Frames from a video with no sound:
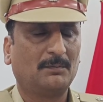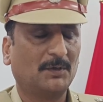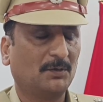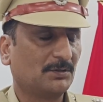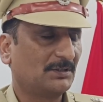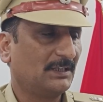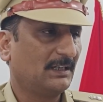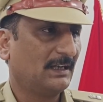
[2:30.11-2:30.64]

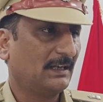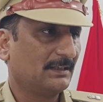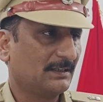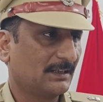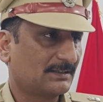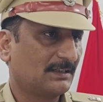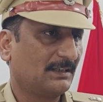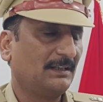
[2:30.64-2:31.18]
बेहोशी का
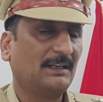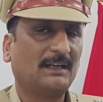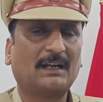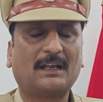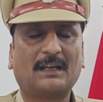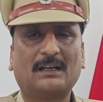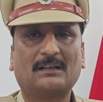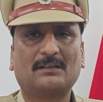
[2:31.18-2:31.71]
इंजेक्शन
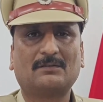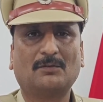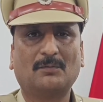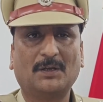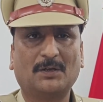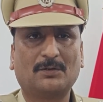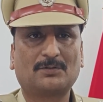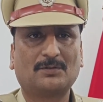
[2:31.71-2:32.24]
दिया गया वो
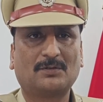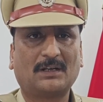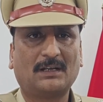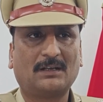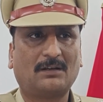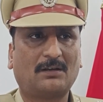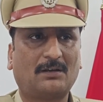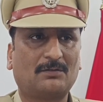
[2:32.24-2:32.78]
बेहोश हो
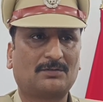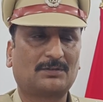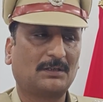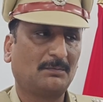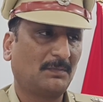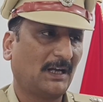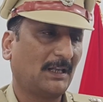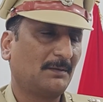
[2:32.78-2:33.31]
गए और
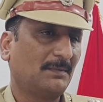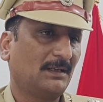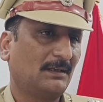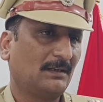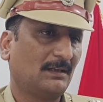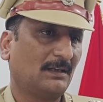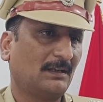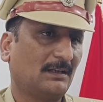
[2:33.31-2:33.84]
उसके बाद में
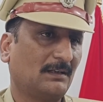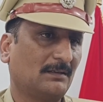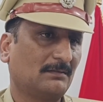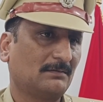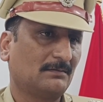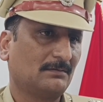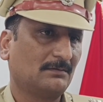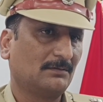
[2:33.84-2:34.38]

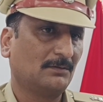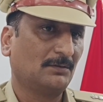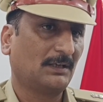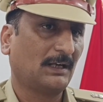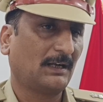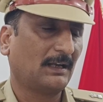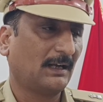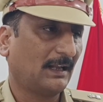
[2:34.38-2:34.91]

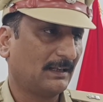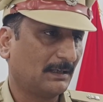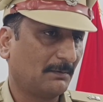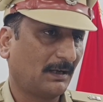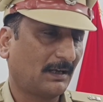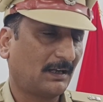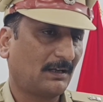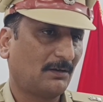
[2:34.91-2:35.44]
उनका गला
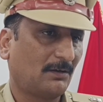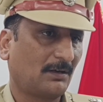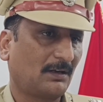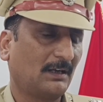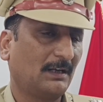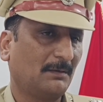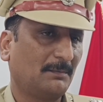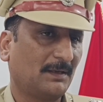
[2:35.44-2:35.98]
दबाकर और
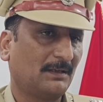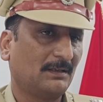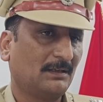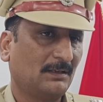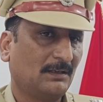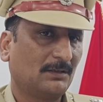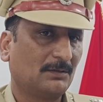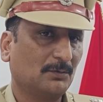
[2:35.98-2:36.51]
गले पे
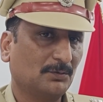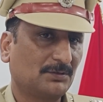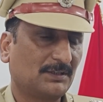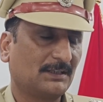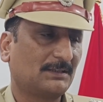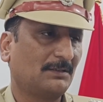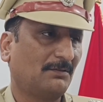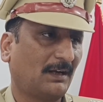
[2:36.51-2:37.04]

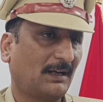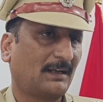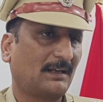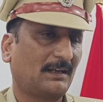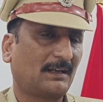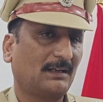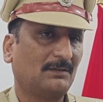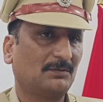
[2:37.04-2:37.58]
भूसे से वार
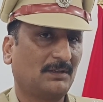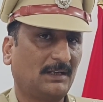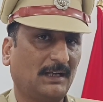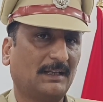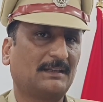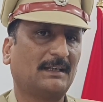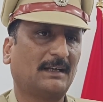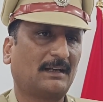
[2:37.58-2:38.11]
करके उनकी
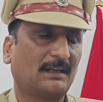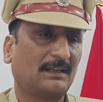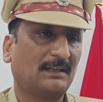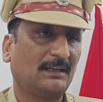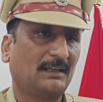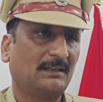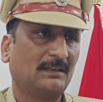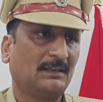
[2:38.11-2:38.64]
हत्या कर
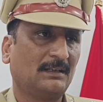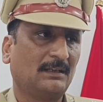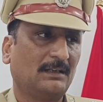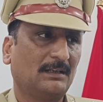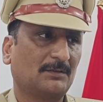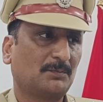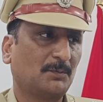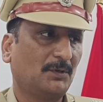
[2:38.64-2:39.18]
दी गई
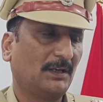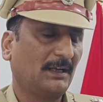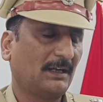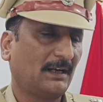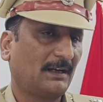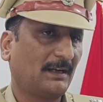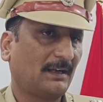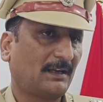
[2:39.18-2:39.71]
इस पूरे
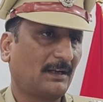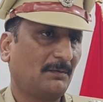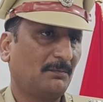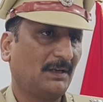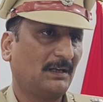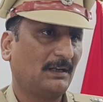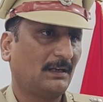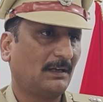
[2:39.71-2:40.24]
घटनाक्रम
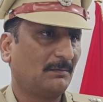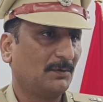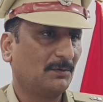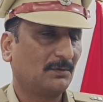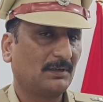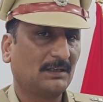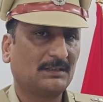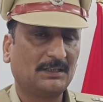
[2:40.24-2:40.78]
में हम
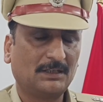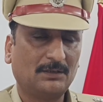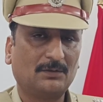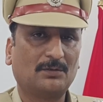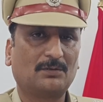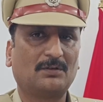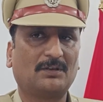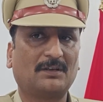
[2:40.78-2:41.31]
लोगों ने तीन
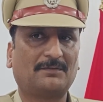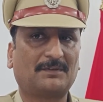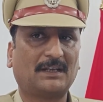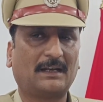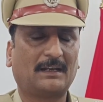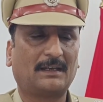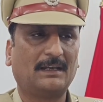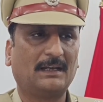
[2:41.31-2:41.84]
लोगों को
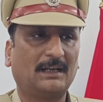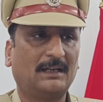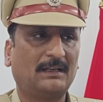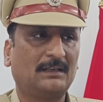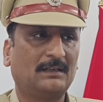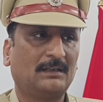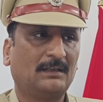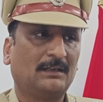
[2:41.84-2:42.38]
गिरफ्तार किया है
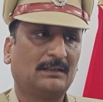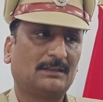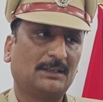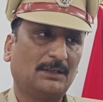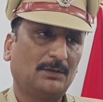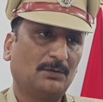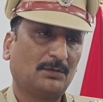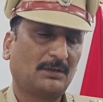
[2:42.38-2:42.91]

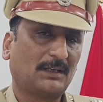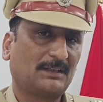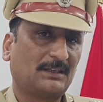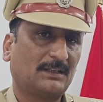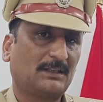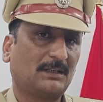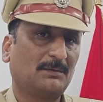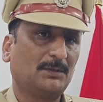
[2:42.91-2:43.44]
तीन लोगों के
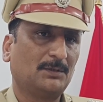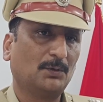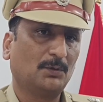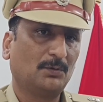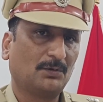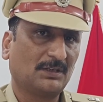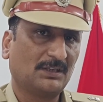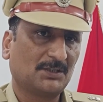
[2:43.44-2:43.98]
अतिरिक्त अभी दो
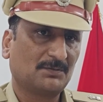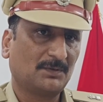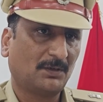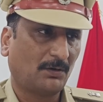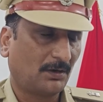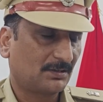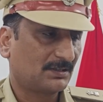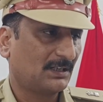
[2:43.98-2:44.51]
लोगों की इसमें
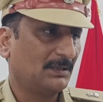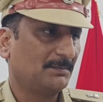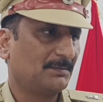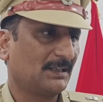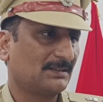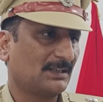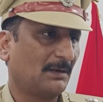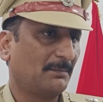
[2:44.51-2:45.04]
और
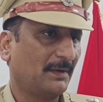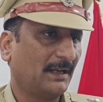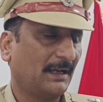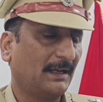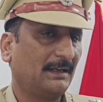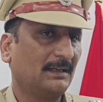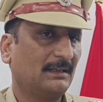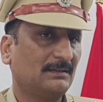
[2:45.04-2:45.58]
संलिप्तता सामने
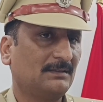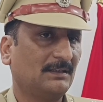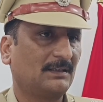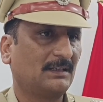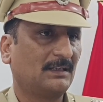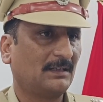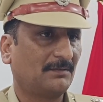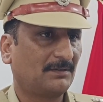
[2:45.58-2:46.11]
आई है
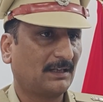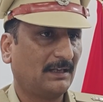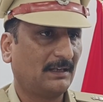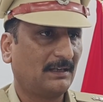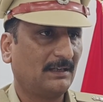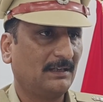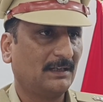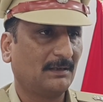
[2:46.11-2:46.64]
जिनकी
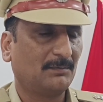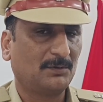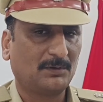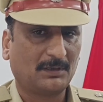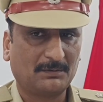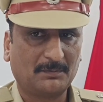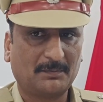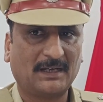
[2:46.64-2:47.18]
गिरफ्तारी के लिए हम
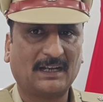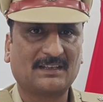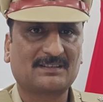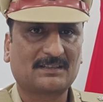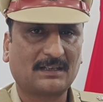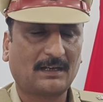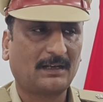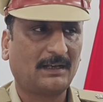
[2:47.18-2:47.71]
लोग अभी
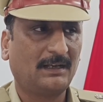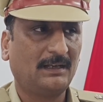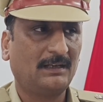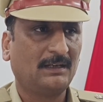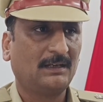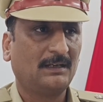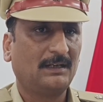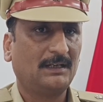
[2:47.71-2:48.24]
प्रयास कर रहे
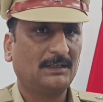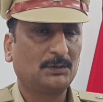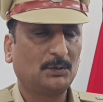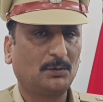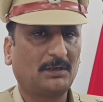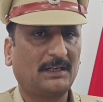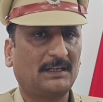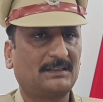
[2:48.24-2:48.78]
हैं इन
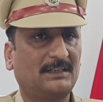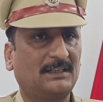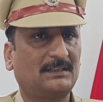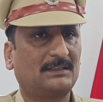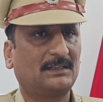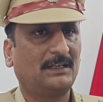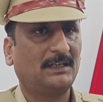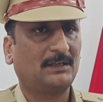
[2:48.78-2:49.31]
दो के
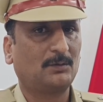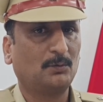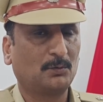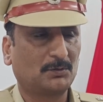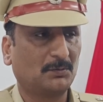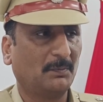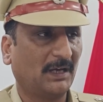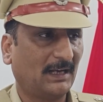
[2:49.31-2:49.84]
अतिरिक्त एक
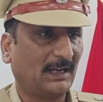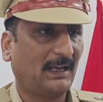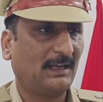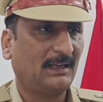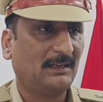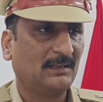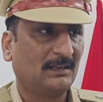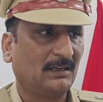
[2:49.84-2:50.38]
उक्त महिला
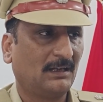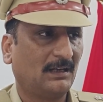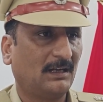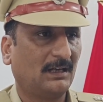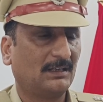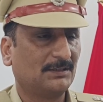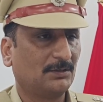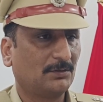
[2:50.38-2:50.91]

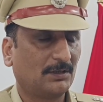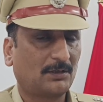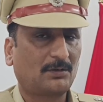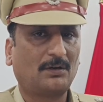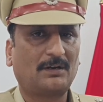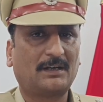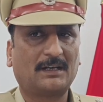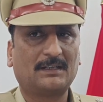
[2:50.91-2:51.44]
हैं जिन्होंने
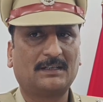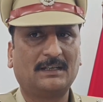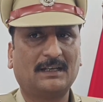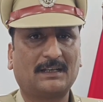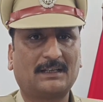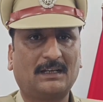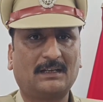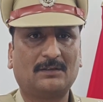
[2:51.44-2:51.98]
कॉन्टैक्ट
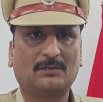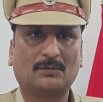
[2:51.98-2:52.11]
दिया था